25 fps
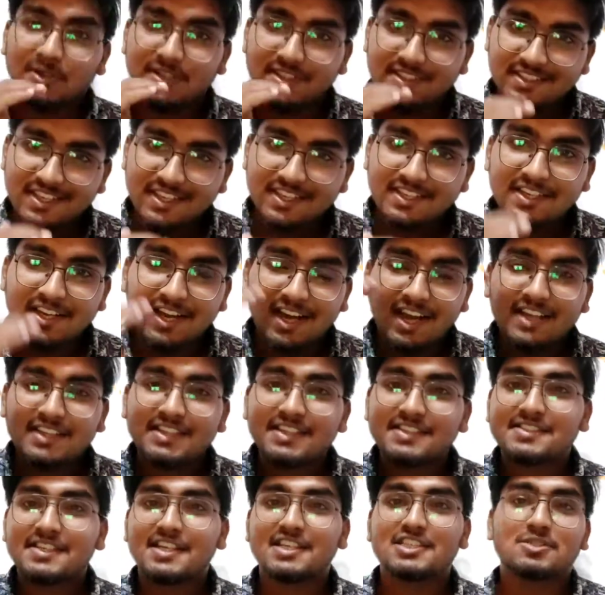यही आई
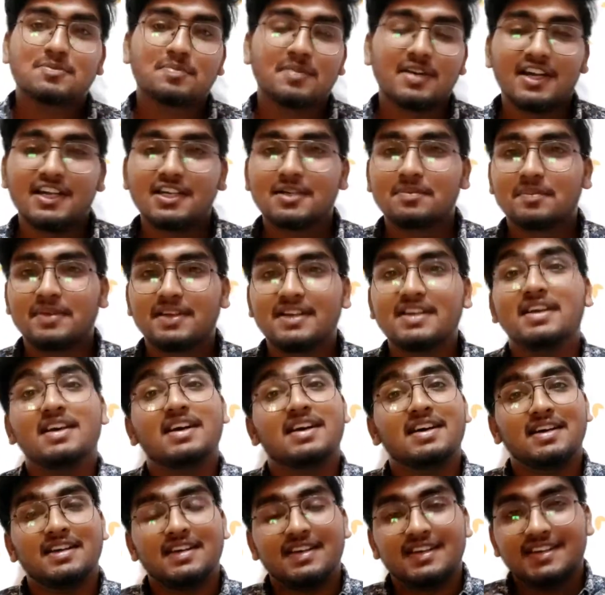एस में
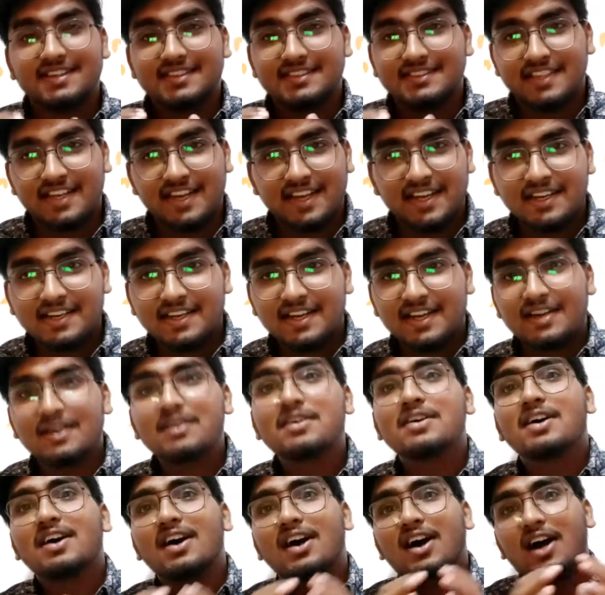धैर्य
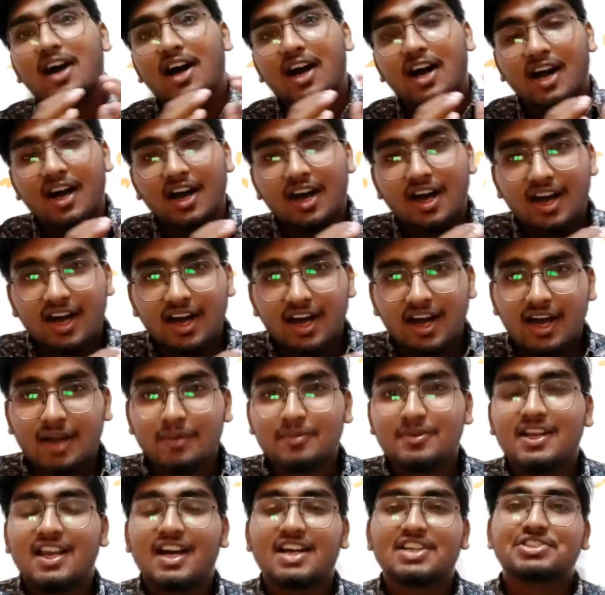
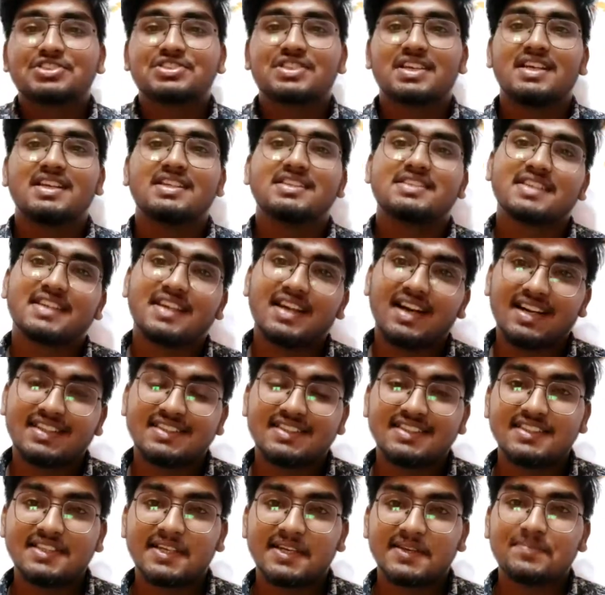अभिलाष के लिए
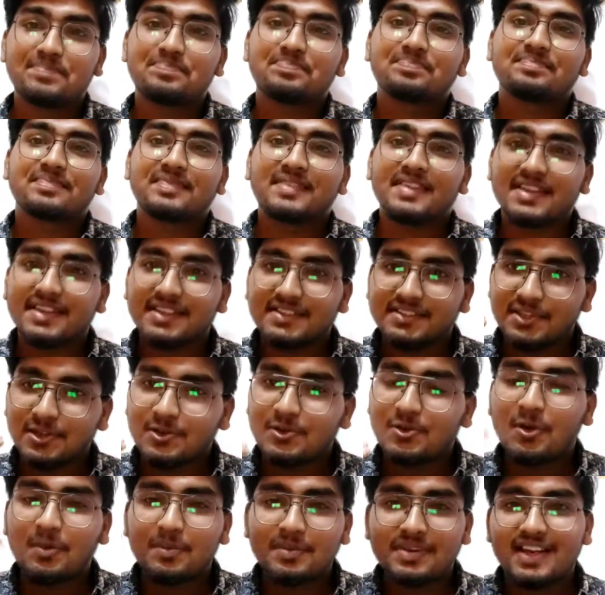सिखाती है कि
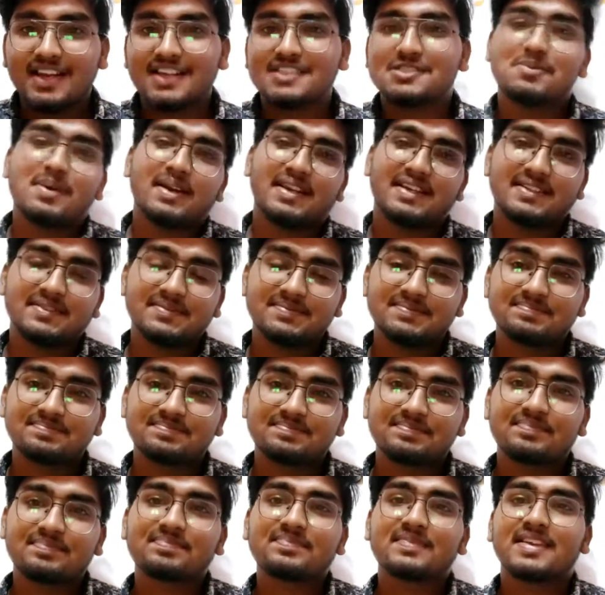देखो अभिलाष भाई
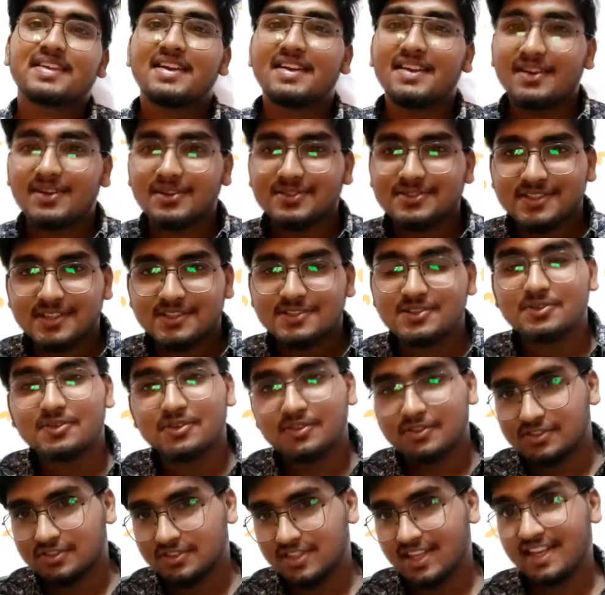उसका जो
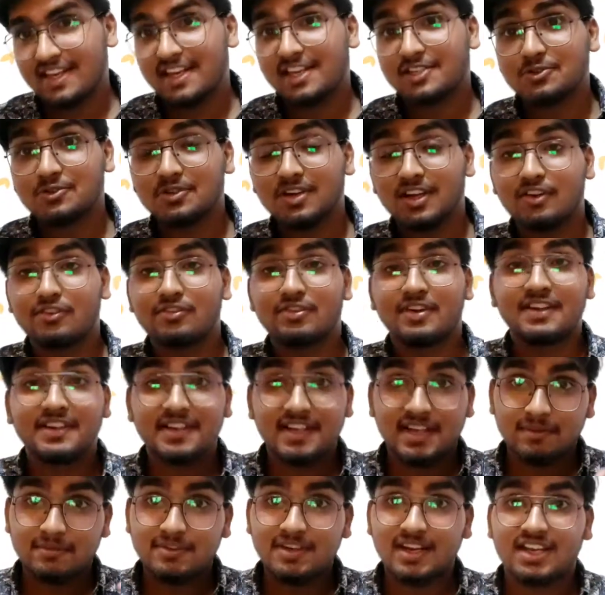धैर्य जो गर्लफ्रेंड
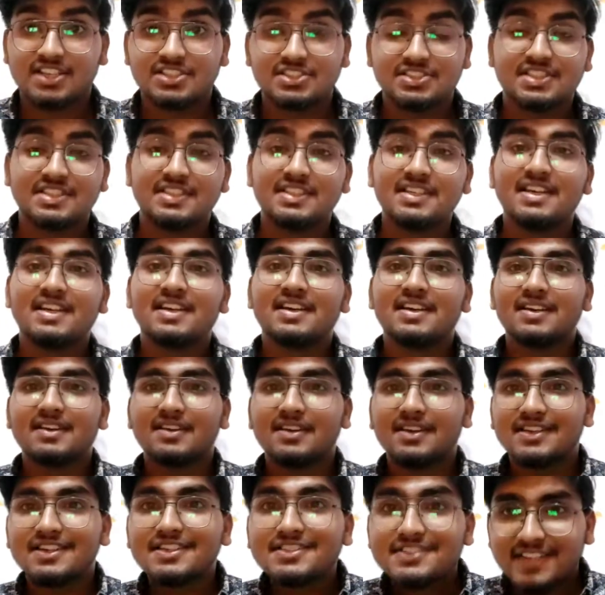है अभिलाष की
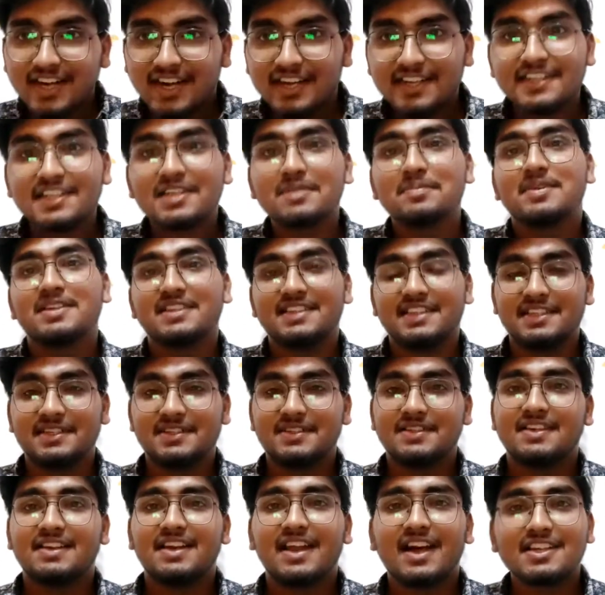स्टार्टिंग में
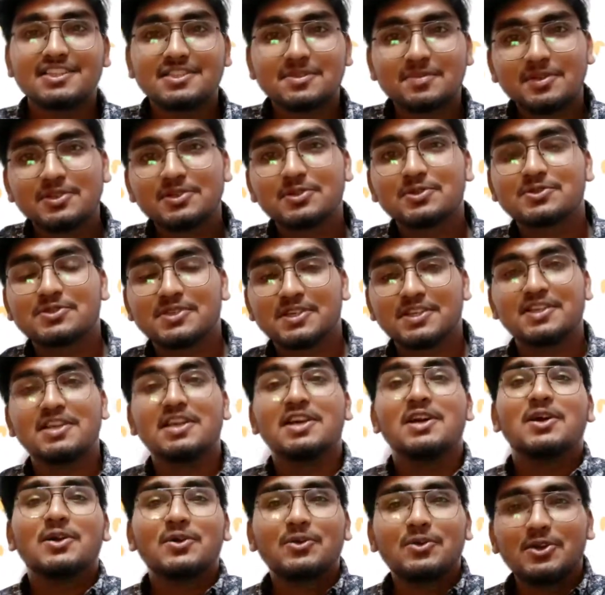थी लास्ट में तो उसकी
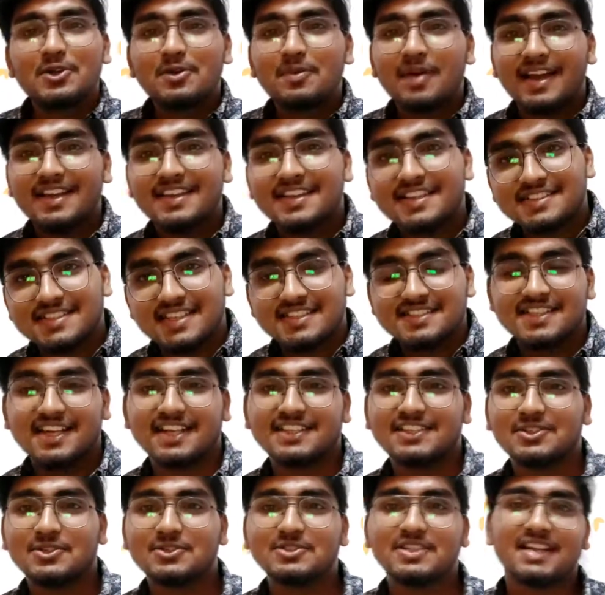गुरी भाई के साथ
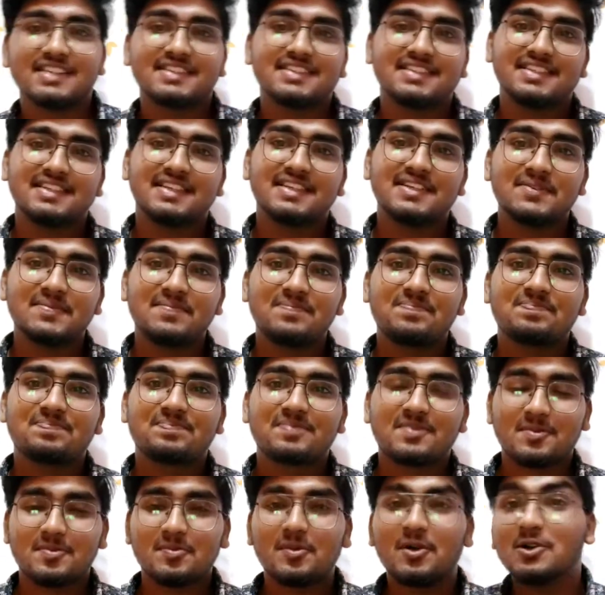शादी हो जाती है
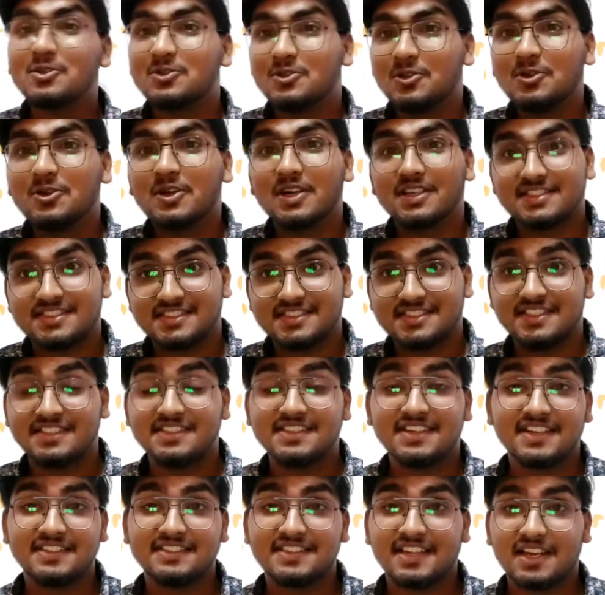बहुत दुखद सीन
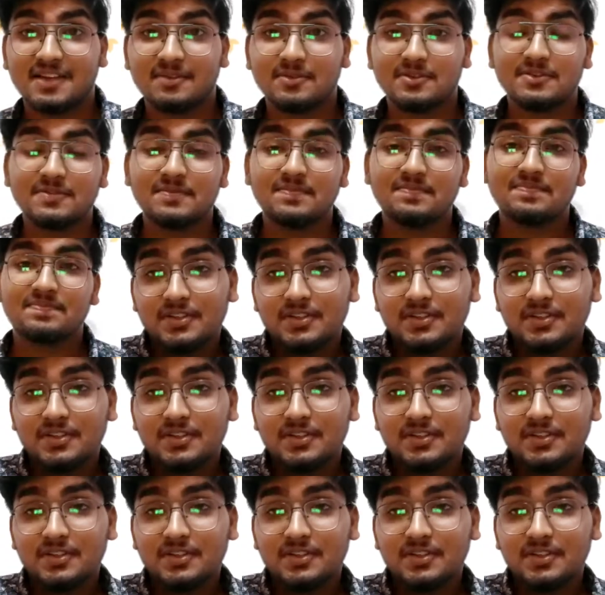रहता है वो